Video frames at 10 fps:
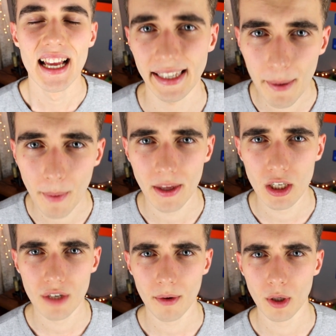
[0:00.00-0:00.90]
ja mam
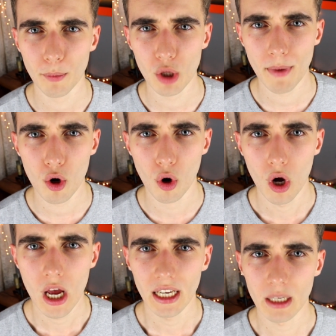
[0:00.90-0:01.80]
nadzieję, że wam się
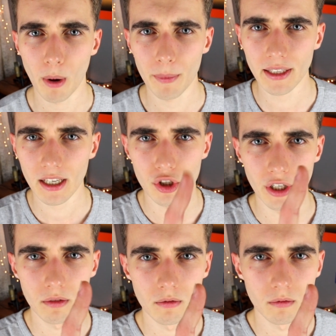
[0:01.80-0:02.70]
podobało. I pamiętajcie,